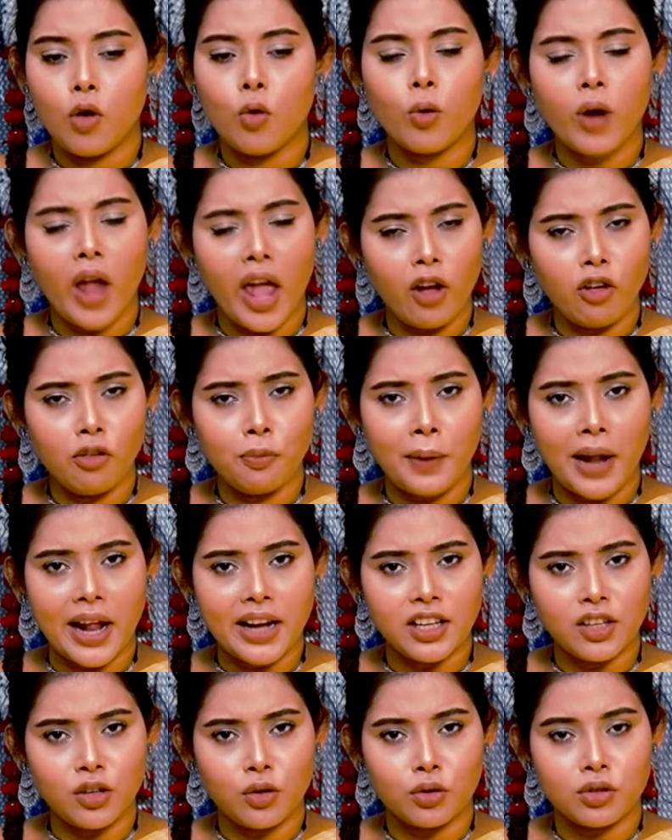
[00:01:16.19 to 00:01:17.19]
ওরা এখন
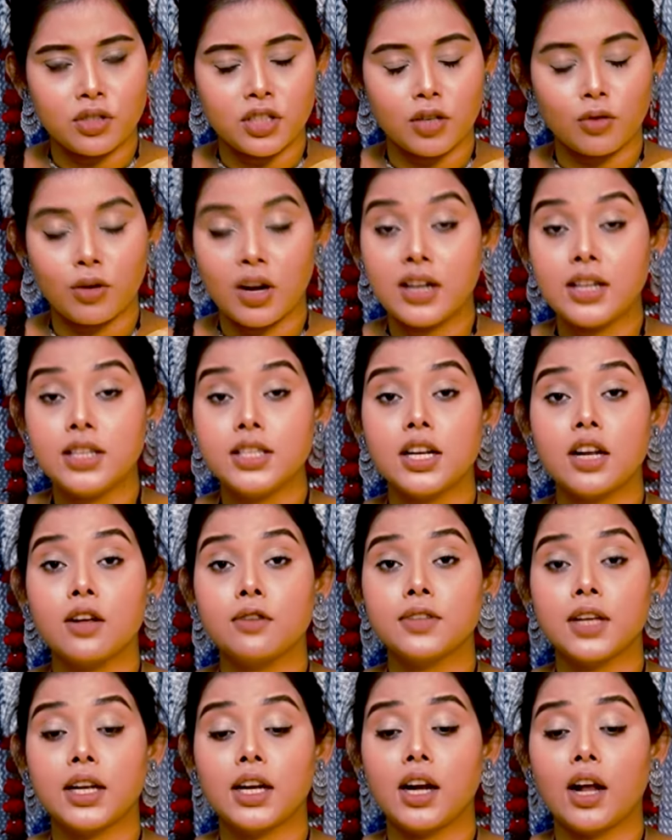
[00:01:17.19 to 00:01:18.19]
প্ল্যানিং করছে ওরা নিজেরাও
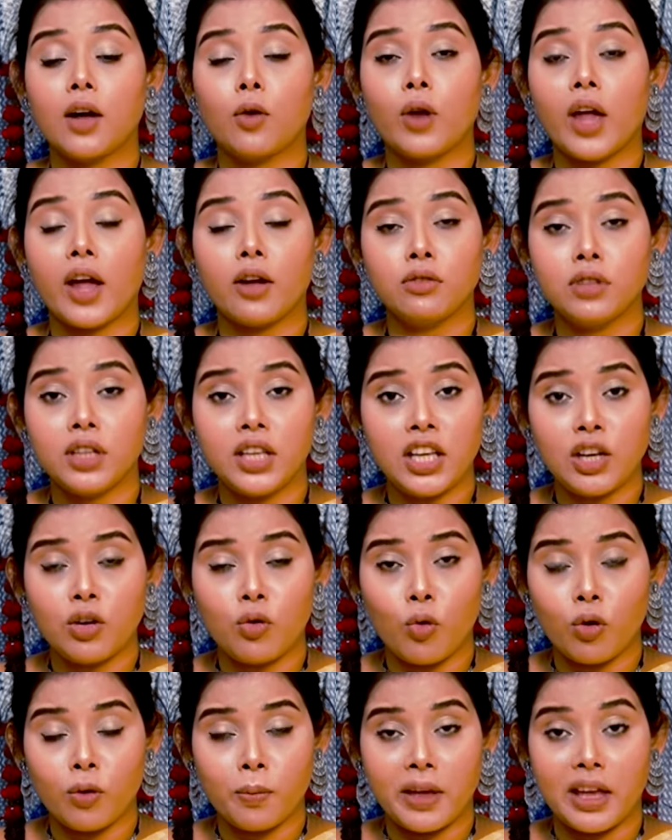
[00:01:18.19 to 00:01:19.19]
জানে না ওরা এখন কি
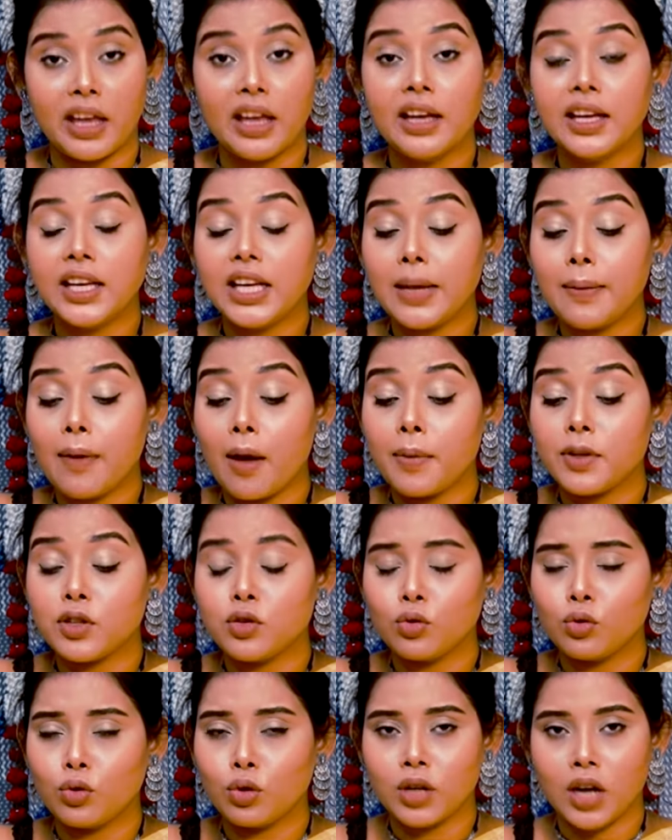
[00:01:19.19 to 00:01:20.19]
করবে কিভাবে
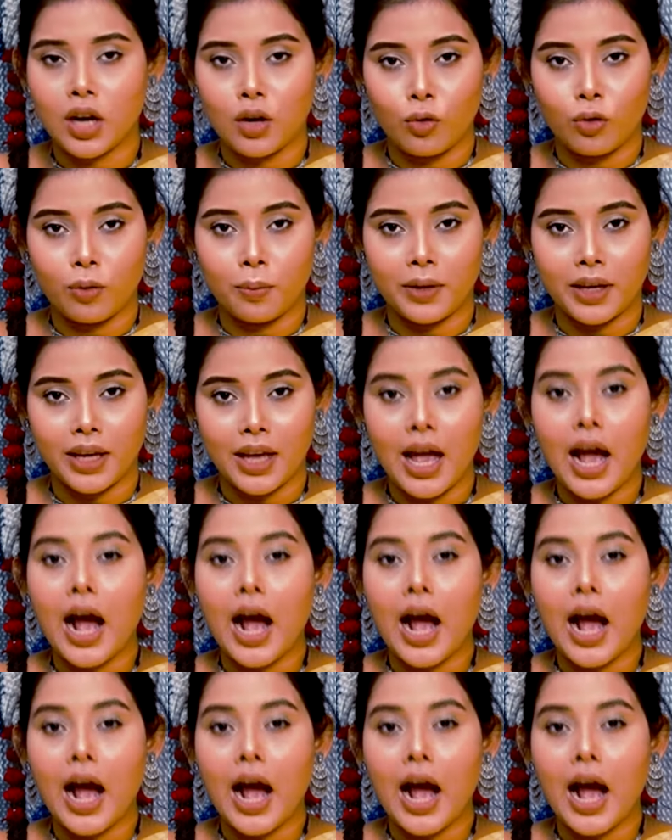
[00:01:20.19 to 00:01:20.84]
যুদ্ধটা লড়বে